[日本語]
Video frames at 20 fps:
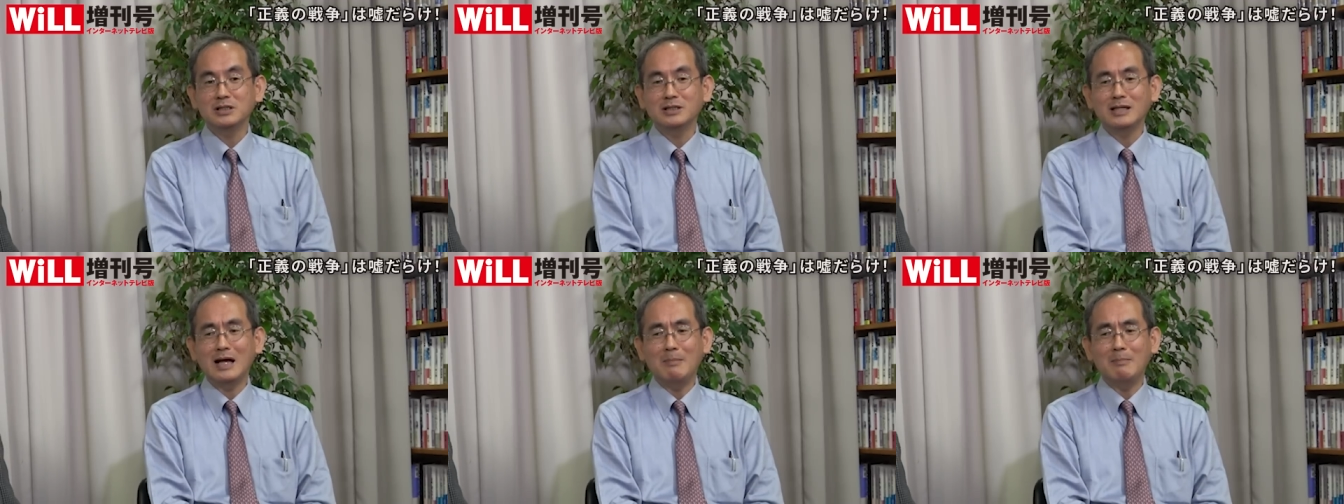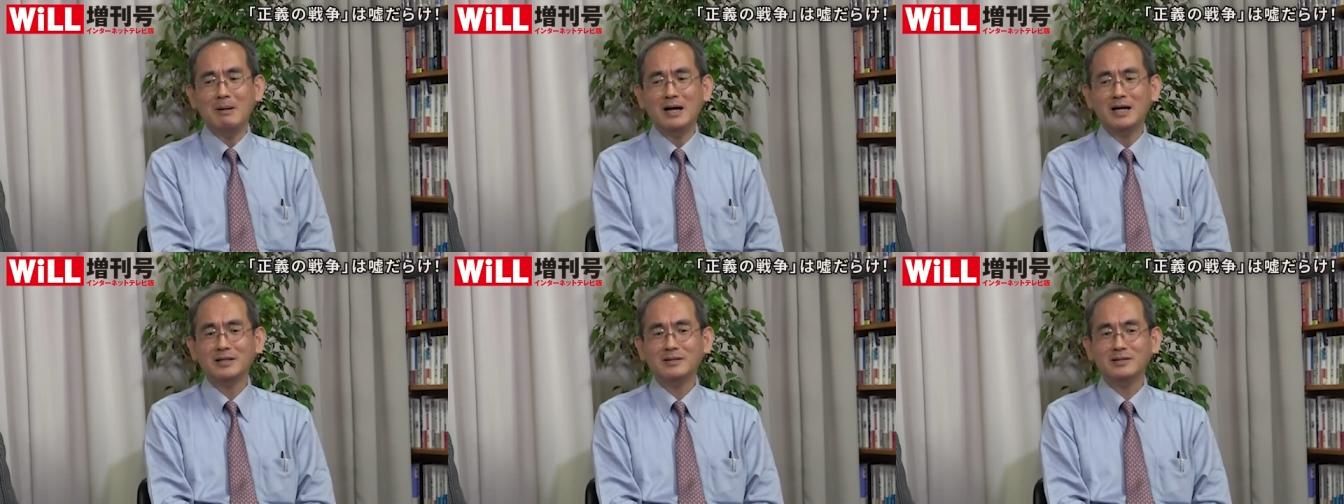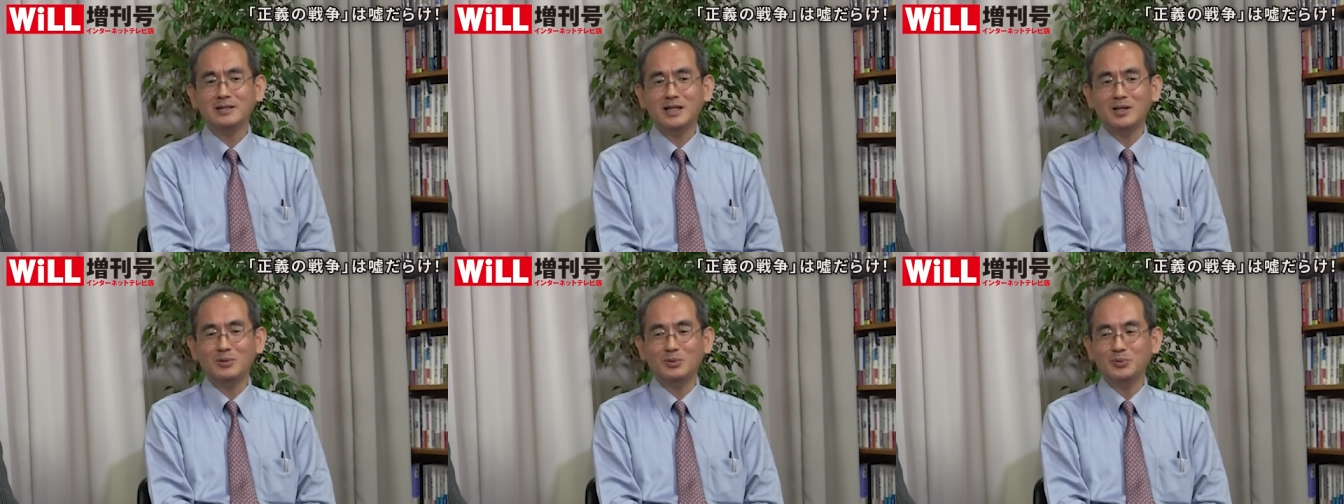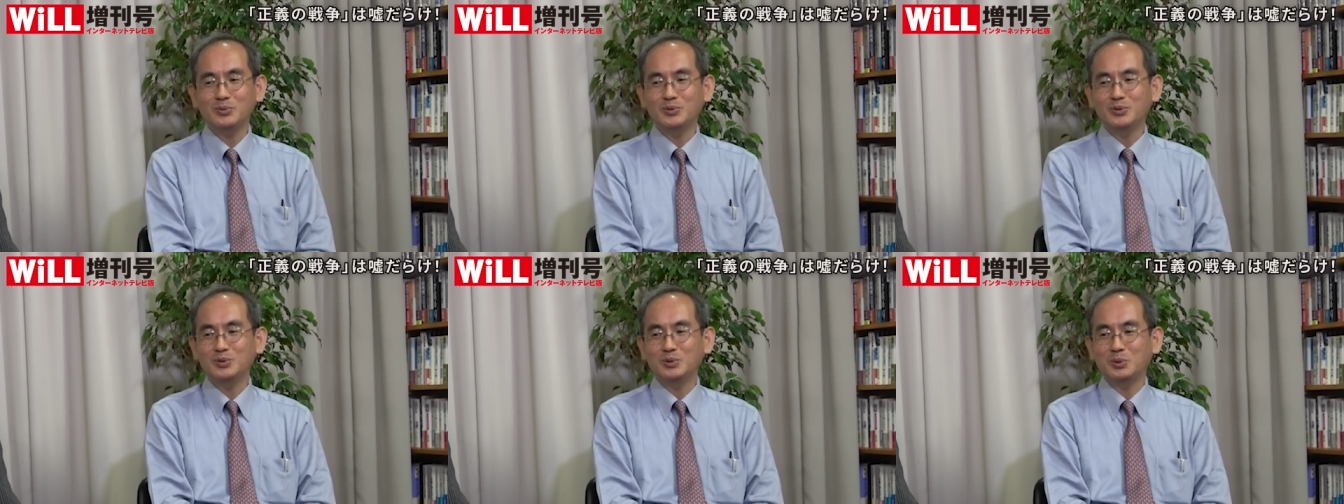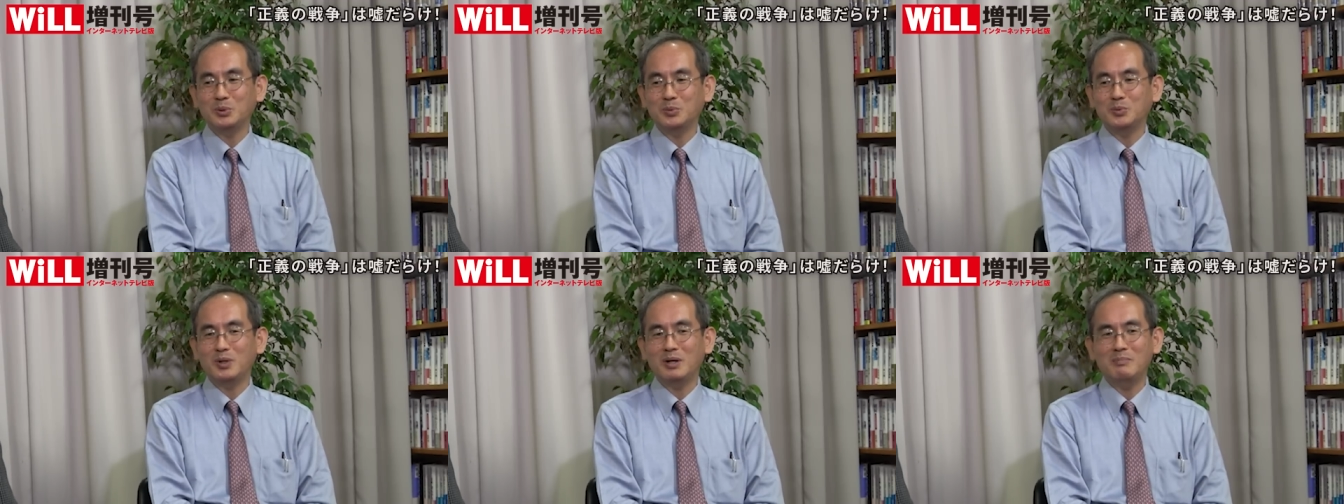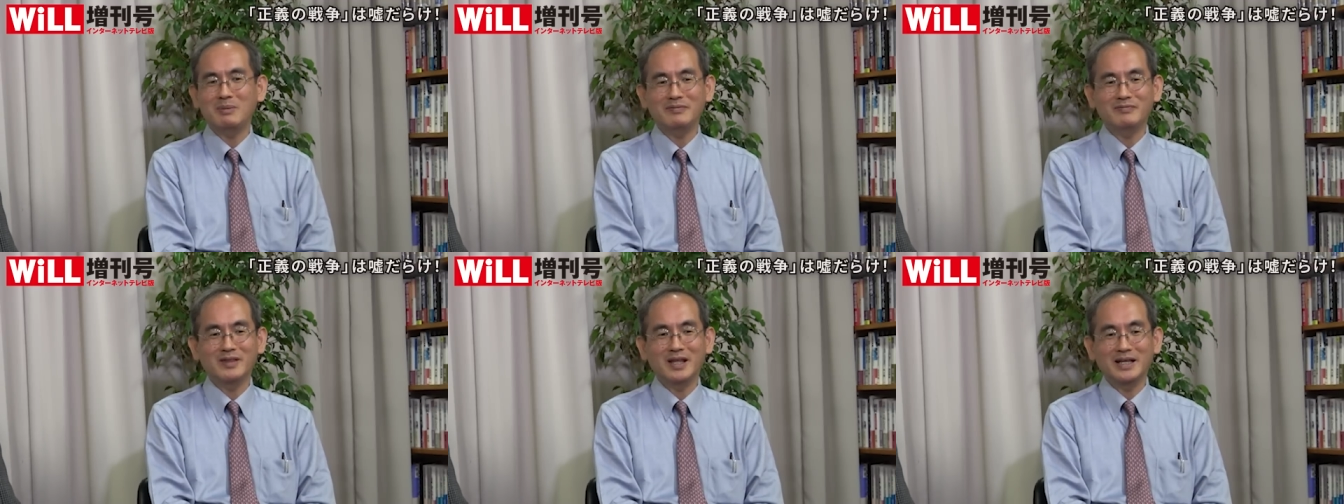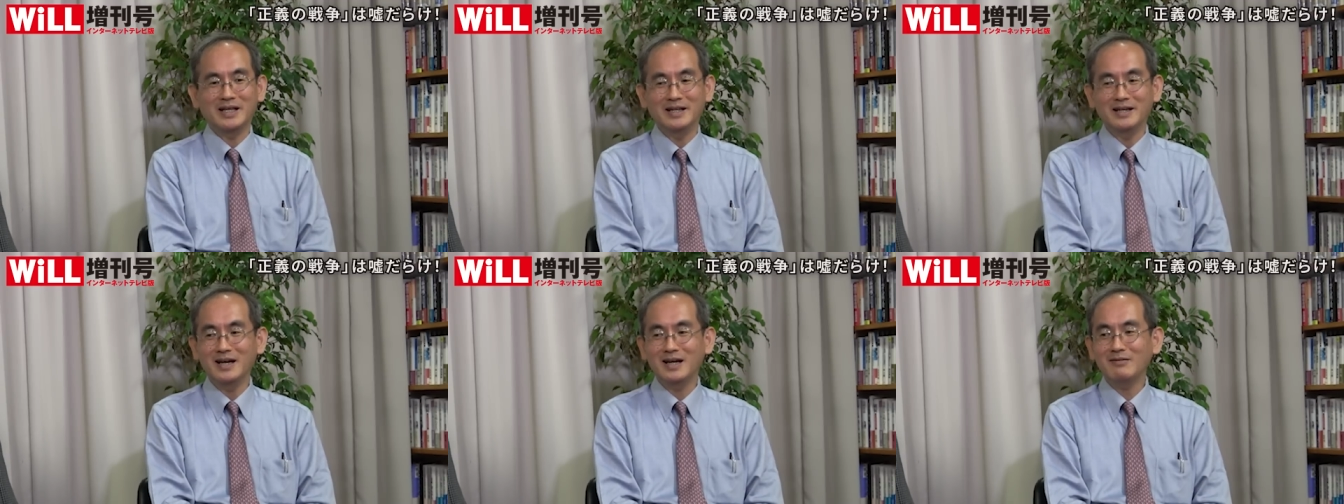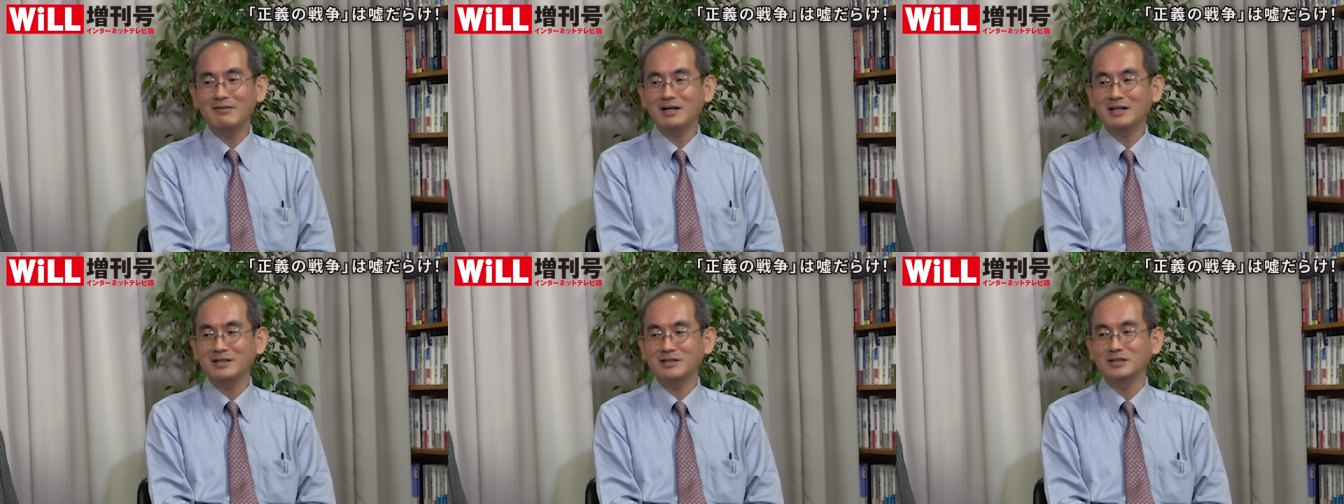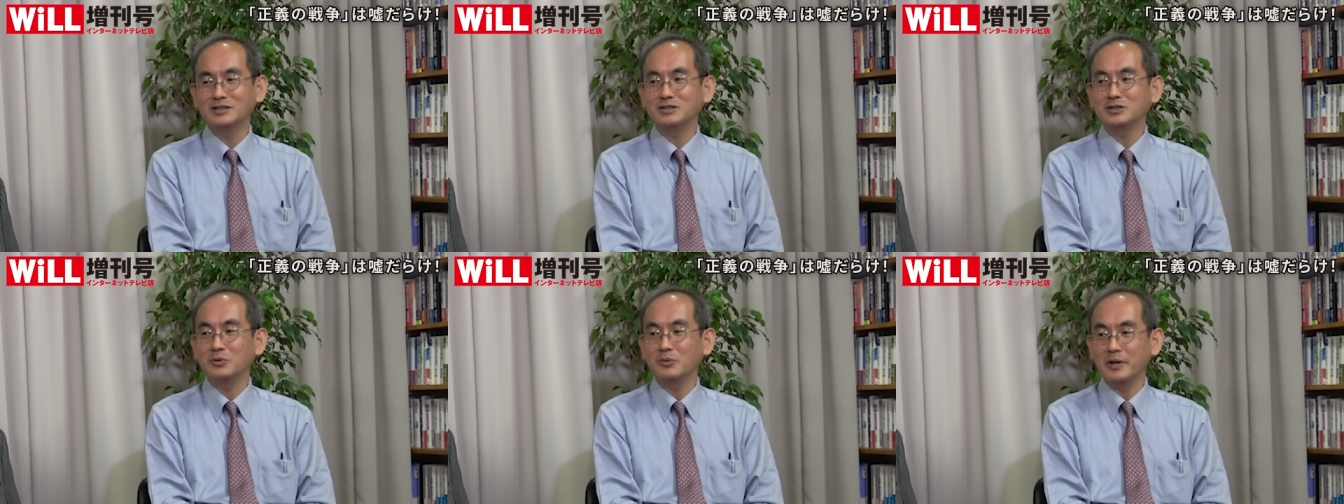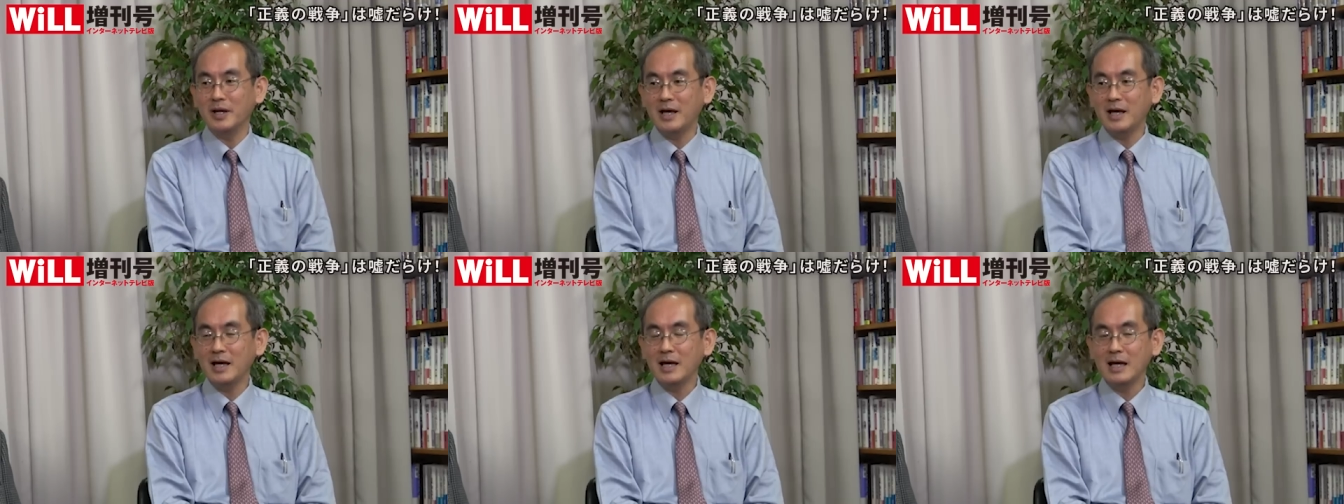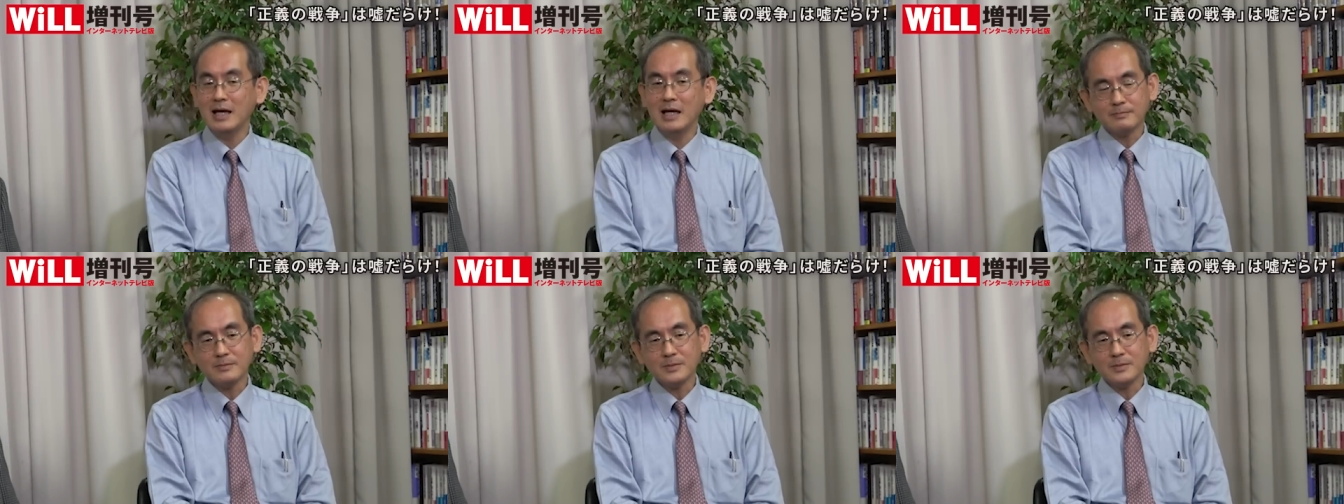に黙ってろっていうことはまあできないわけですよね。